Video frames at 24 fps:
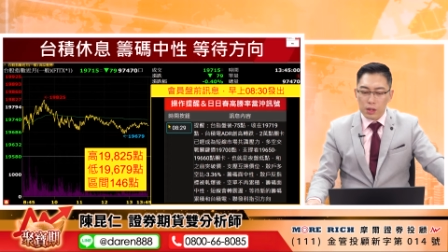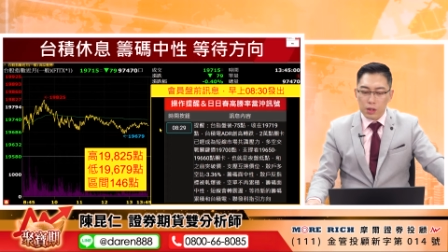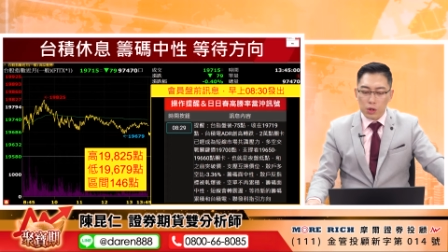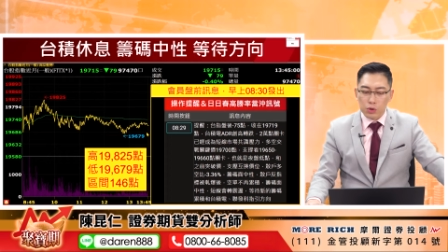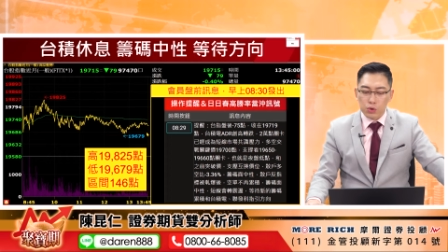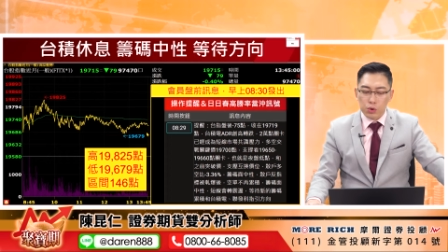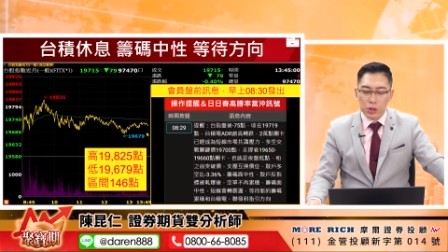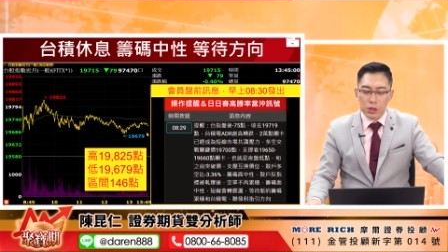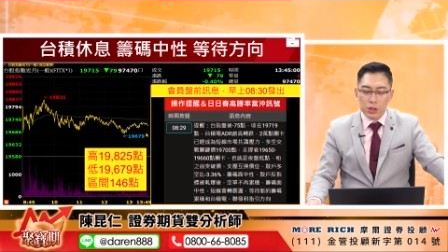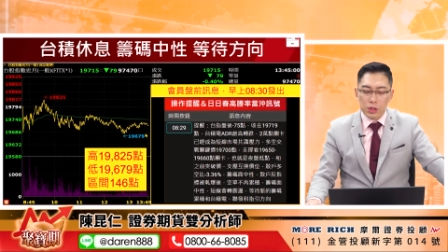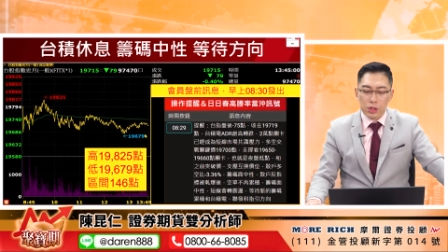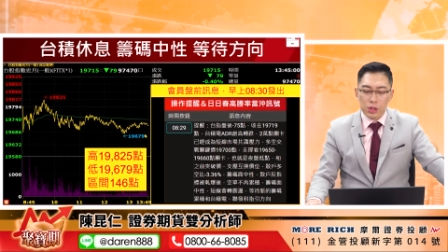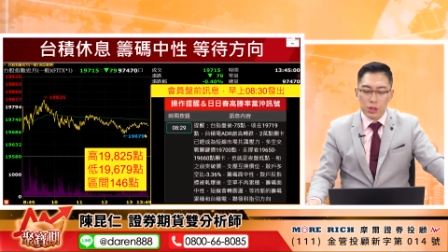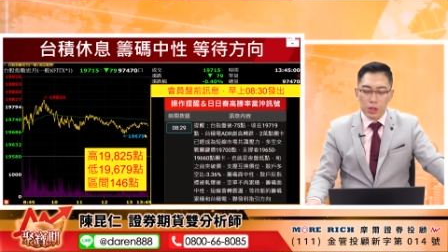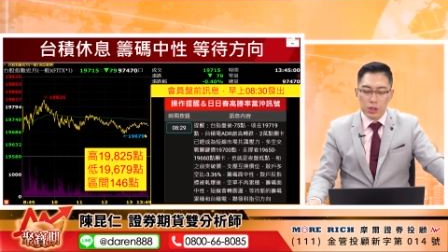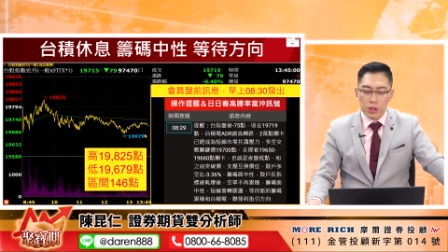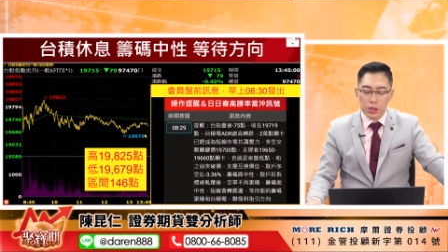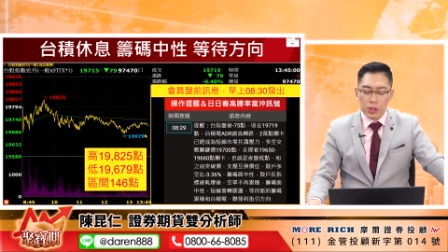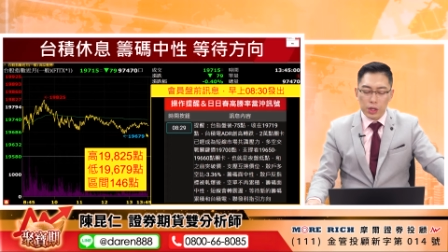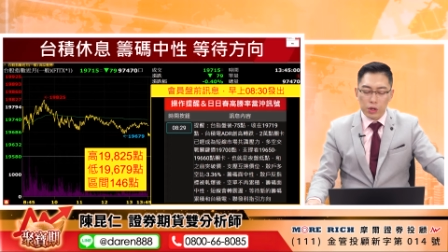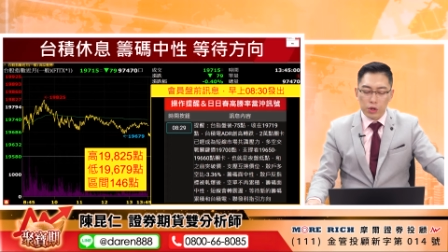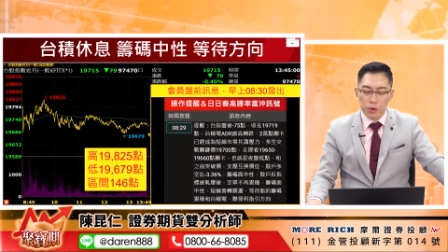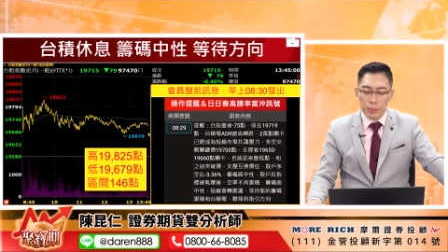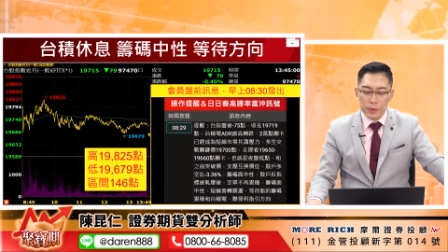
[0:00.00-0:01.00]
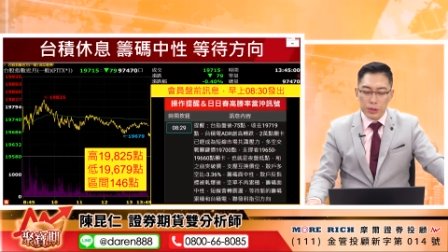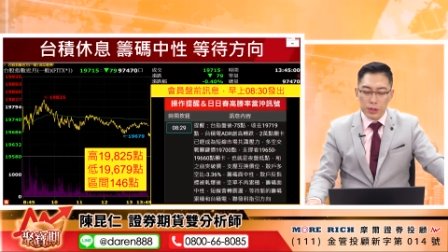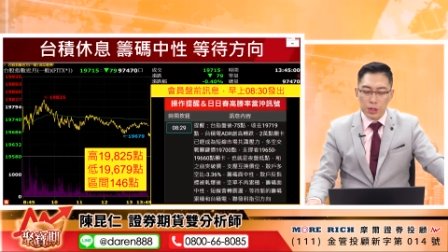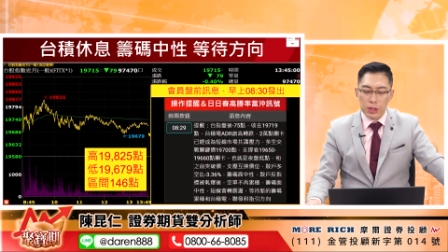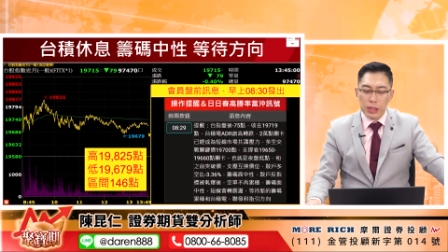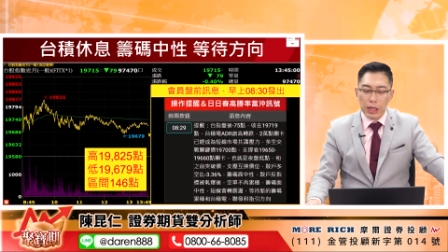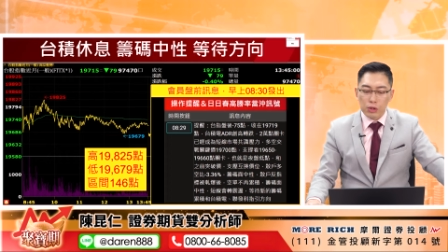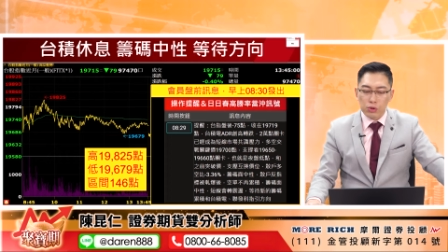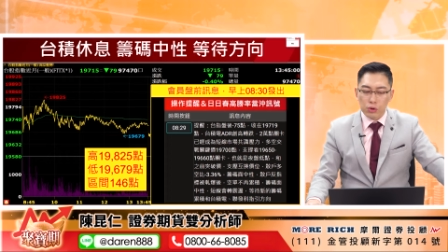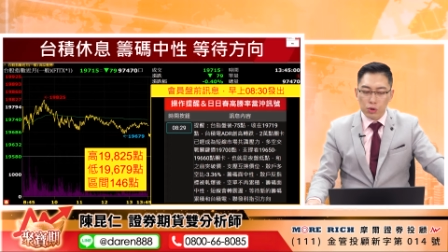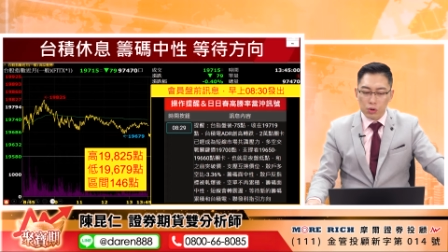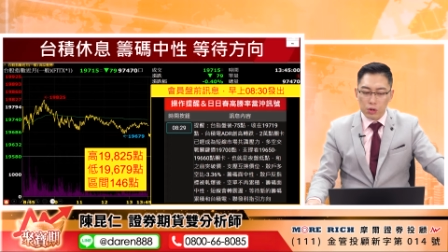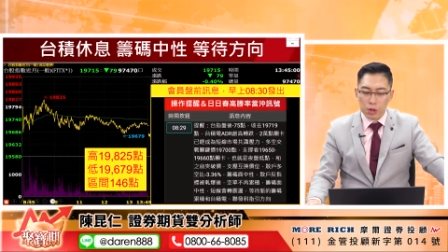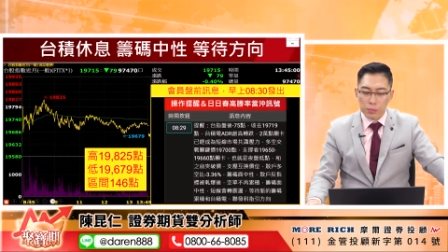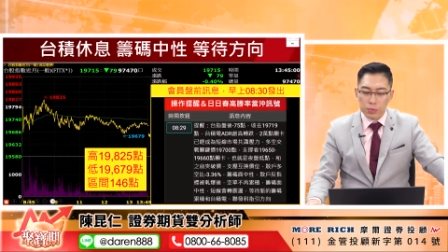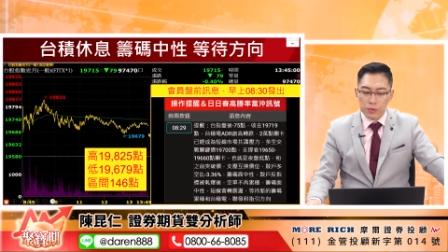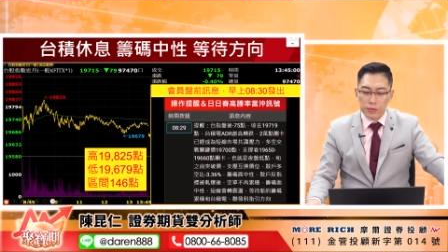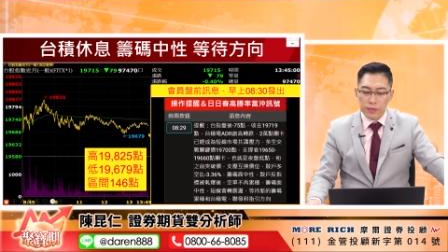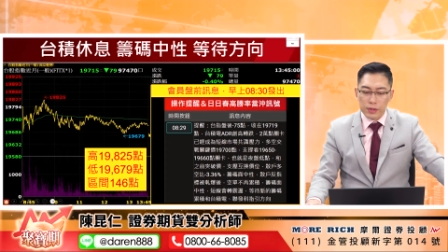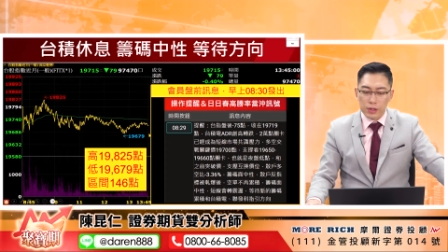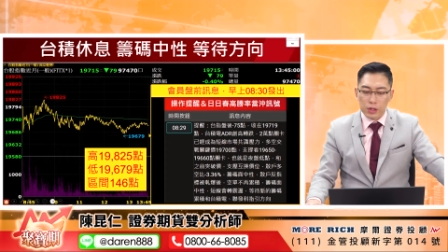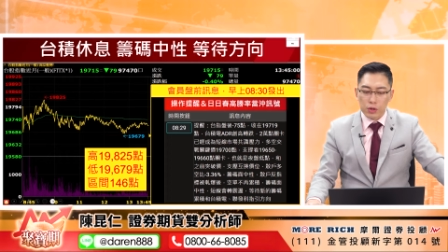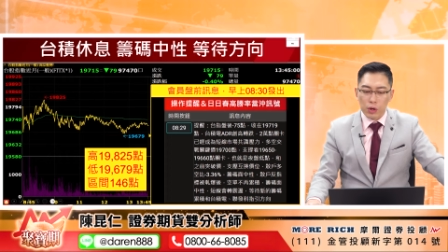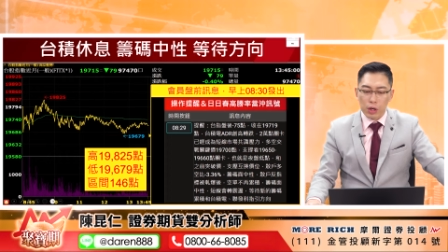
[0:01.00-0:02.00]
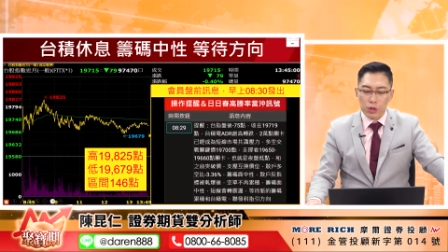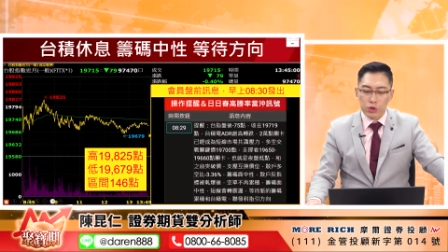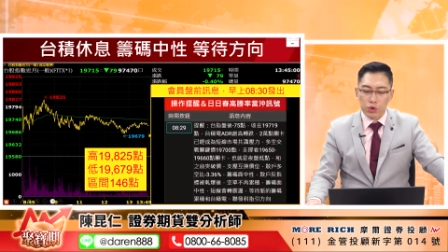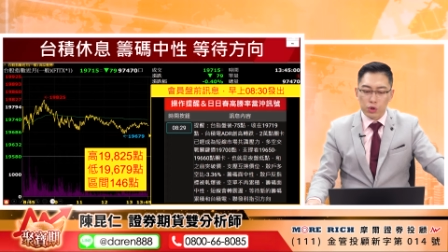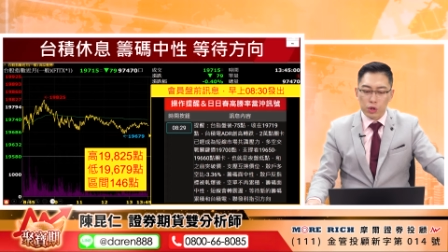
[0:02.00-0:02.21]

所以其实这几天我们的当冲的部分的话，就